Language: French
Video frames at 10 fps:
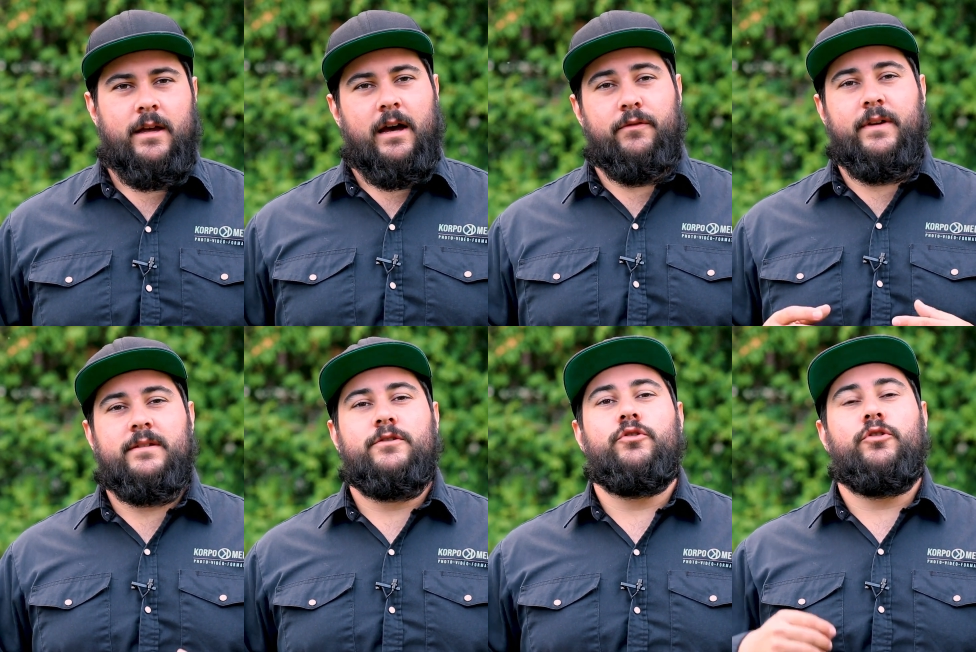En fait,
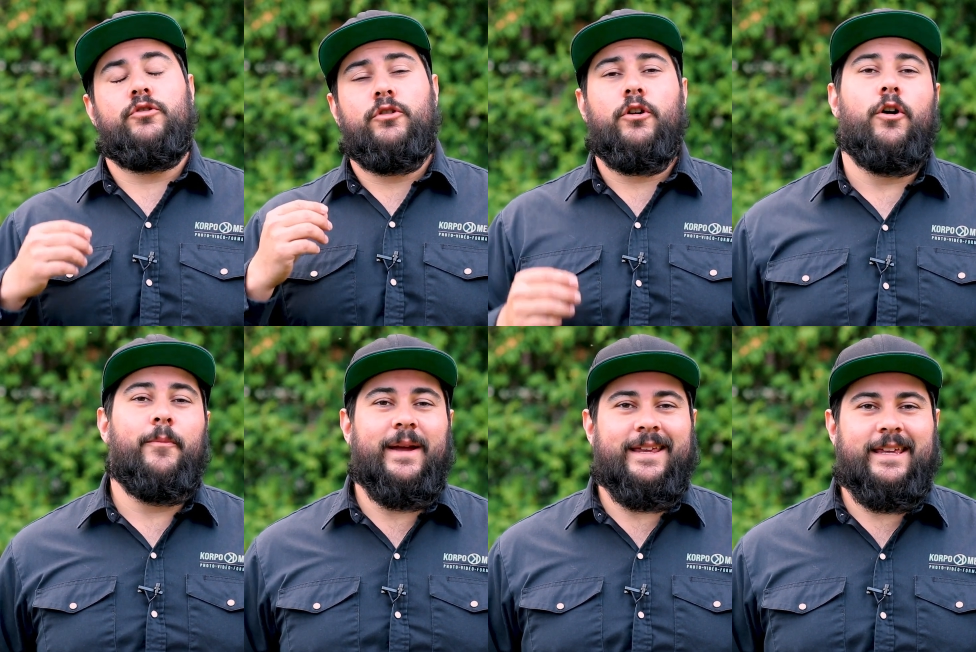c'est une
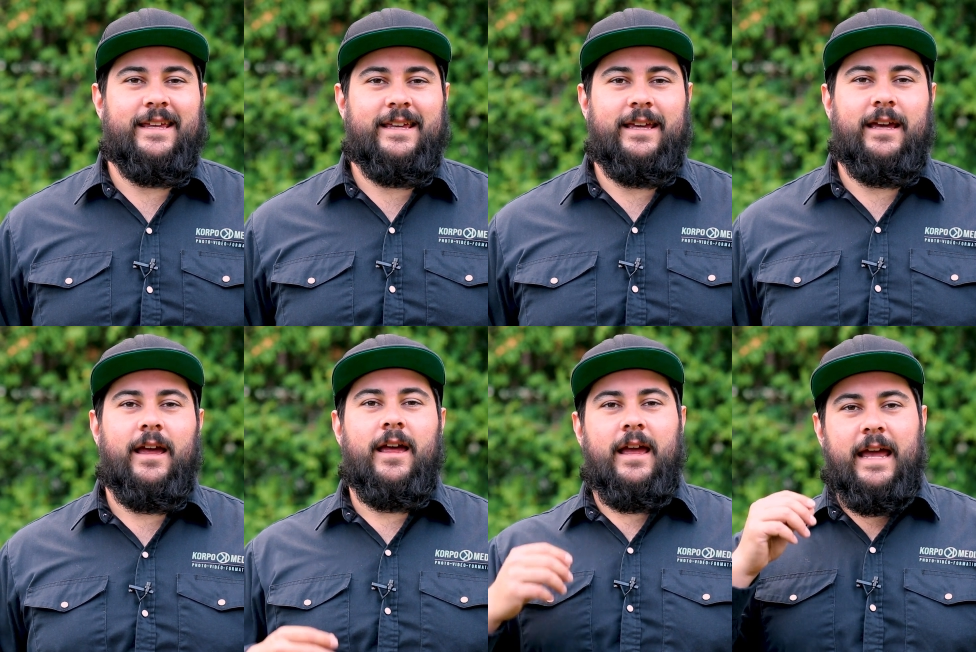compagnie qui
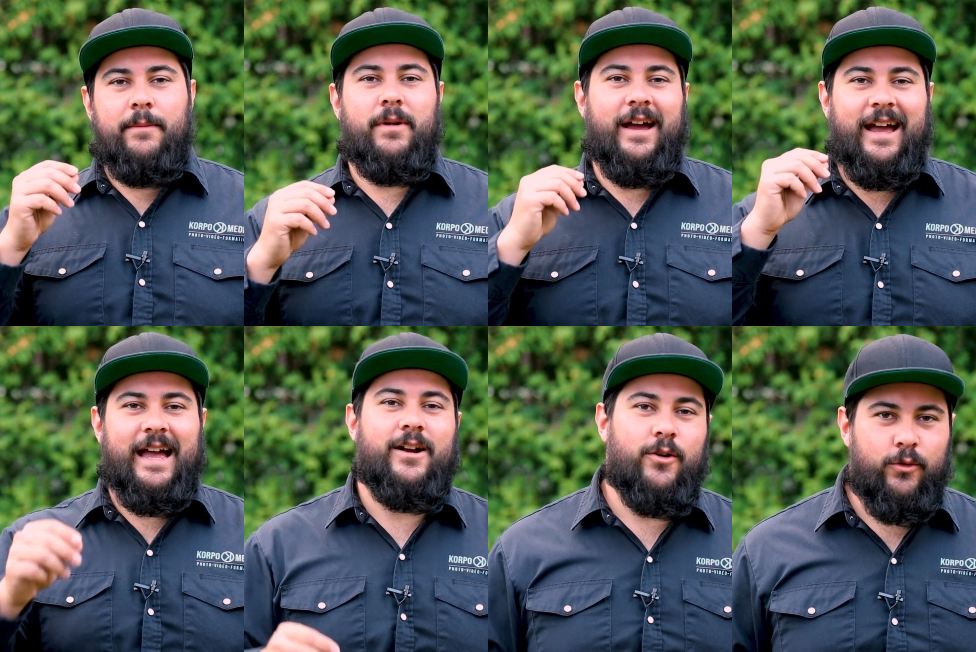aime
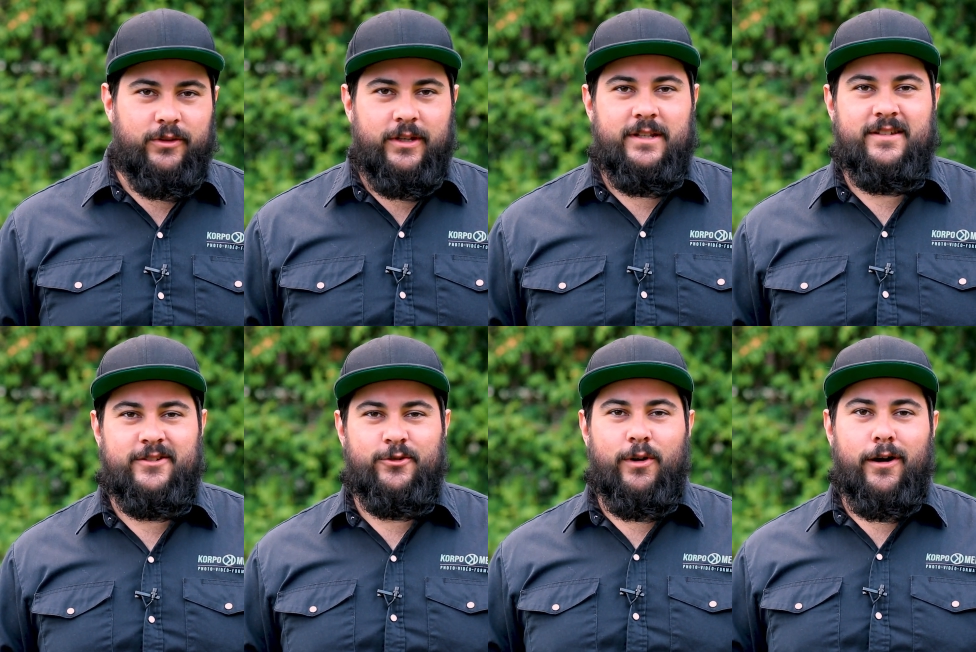raconter des
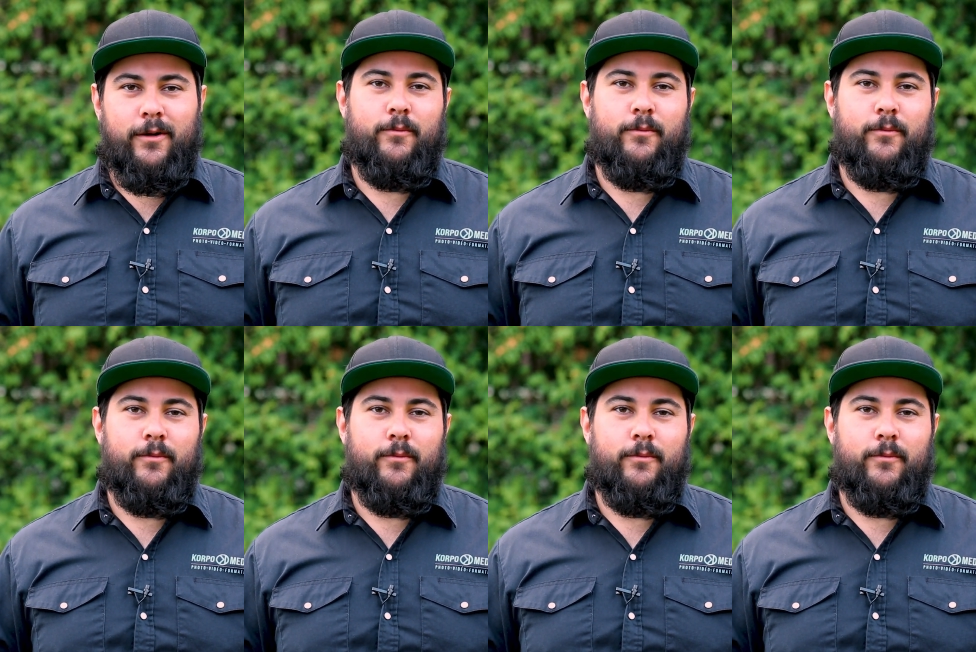histoires.